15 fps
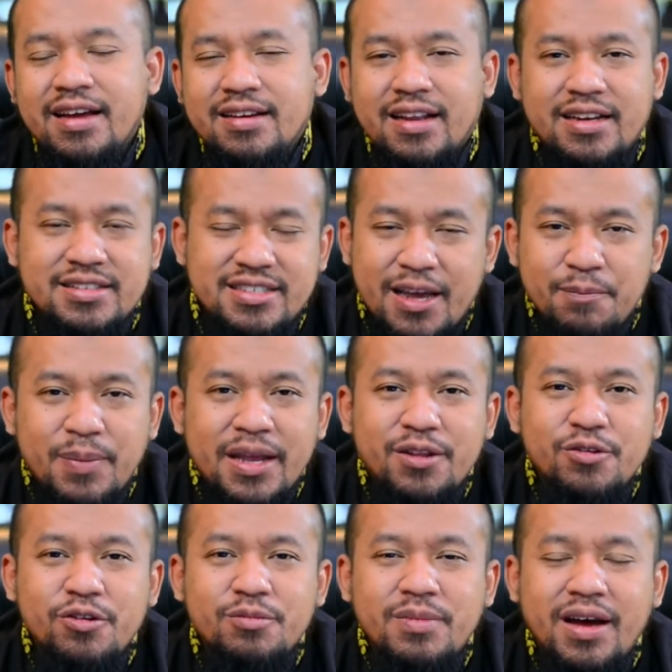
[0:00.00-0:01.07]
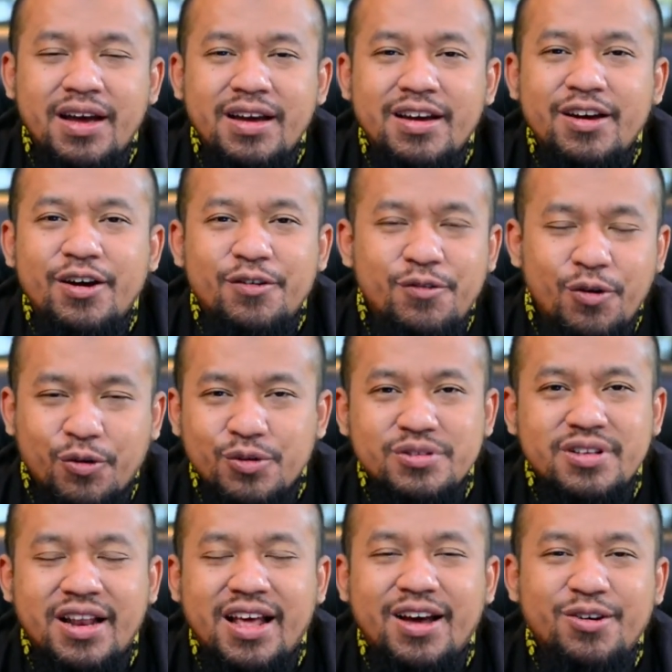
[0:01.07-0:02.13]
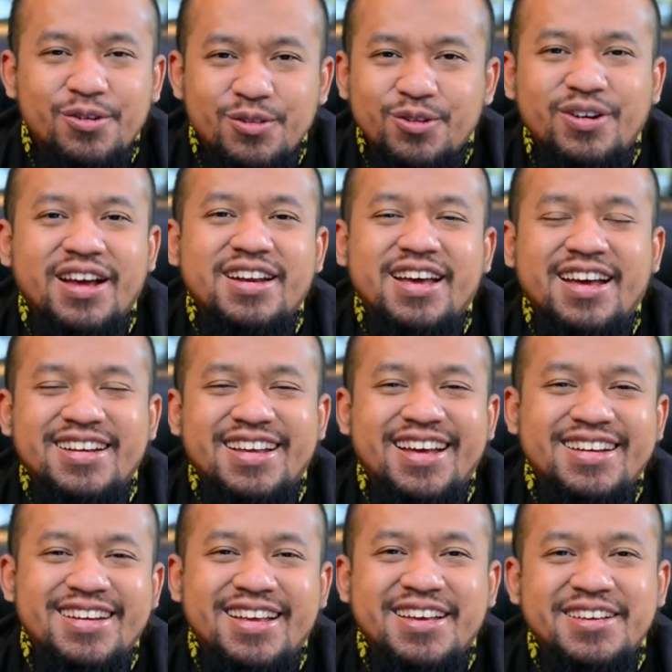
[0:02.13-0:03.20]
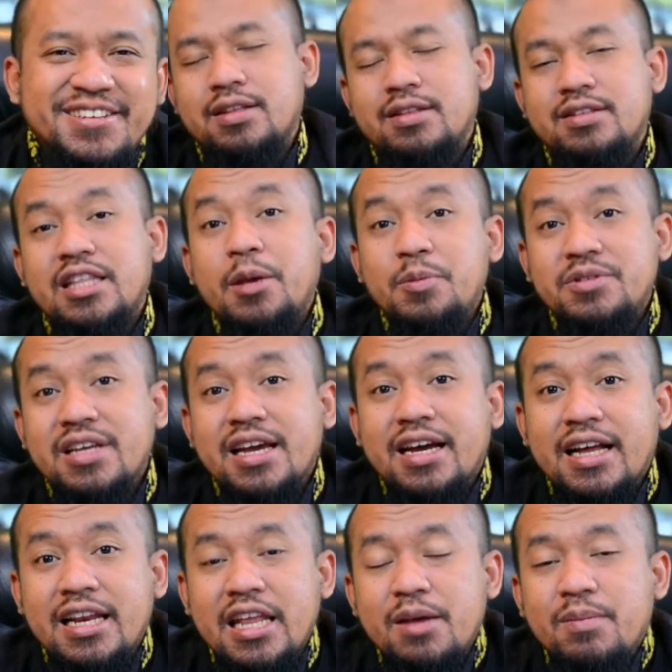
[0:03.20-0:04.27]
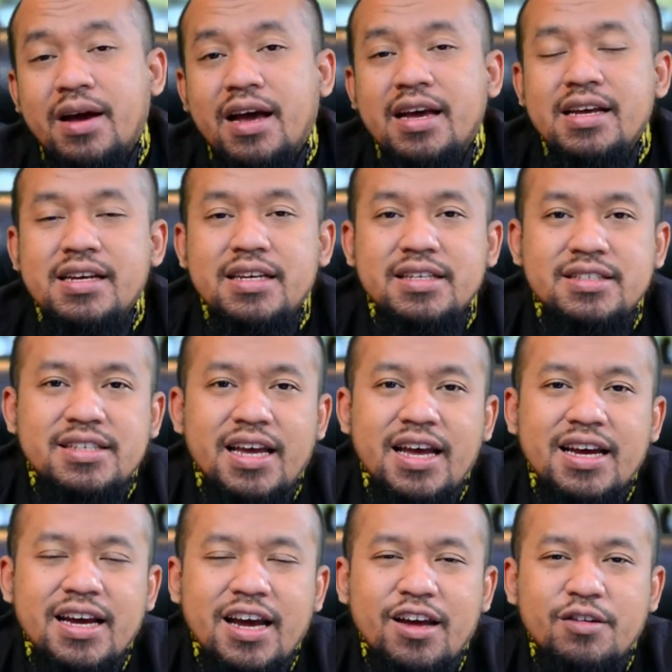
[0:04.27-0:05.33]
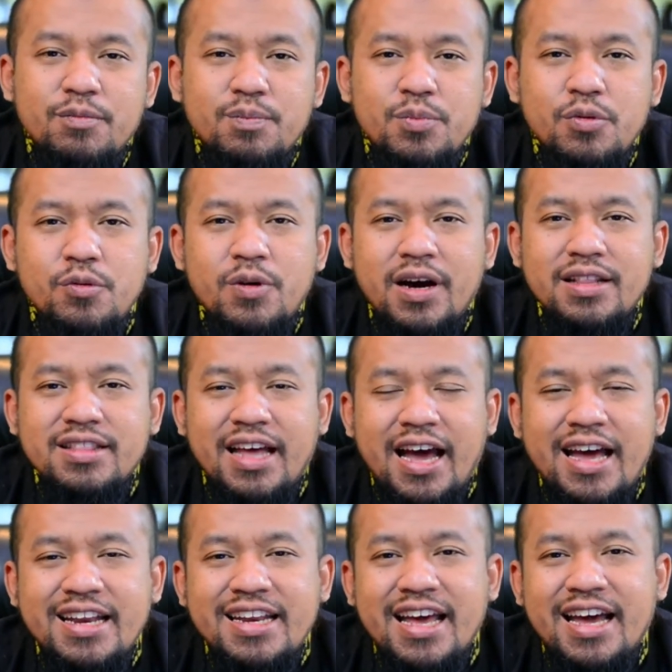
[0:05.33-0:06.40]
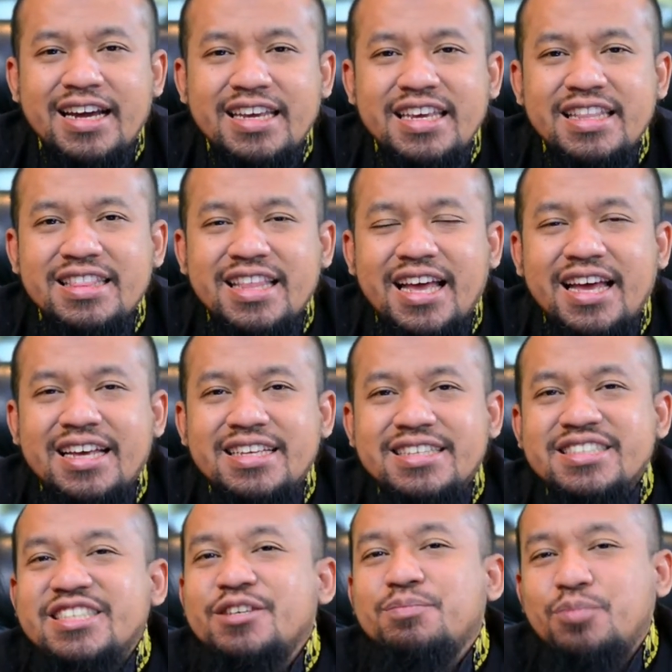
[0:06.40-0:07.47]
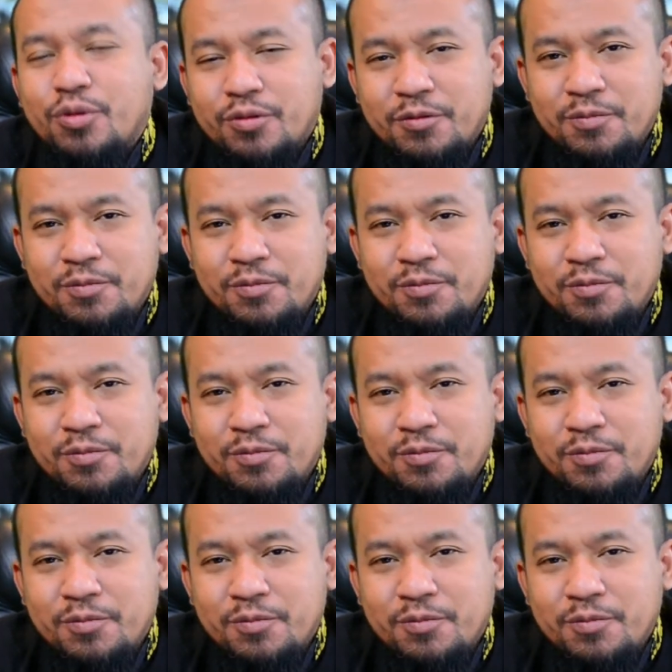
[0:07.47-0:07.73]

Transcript: dan sampai di rumah, fokuslah untuk anak-anak Anda. Tips yang kelima, jangan buat anak kita sibuk.